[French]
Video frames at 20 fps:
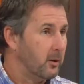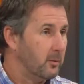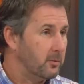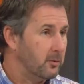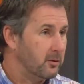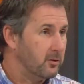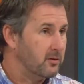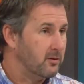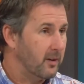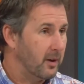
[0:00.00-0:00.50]
as
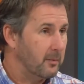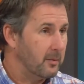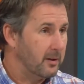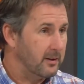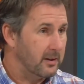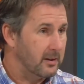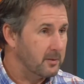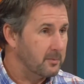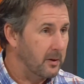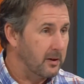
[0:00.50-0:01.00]
plus vraiment ben,
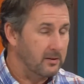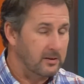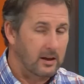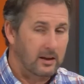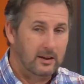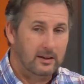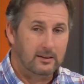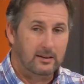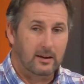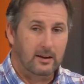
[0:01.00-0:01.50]
d'espace à
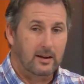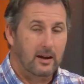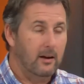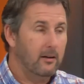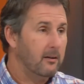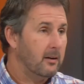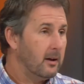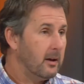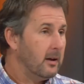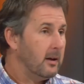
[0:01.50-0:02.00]

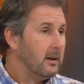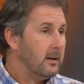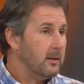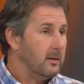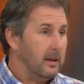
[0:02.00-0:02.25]
intérieur. Ben l'intérieur.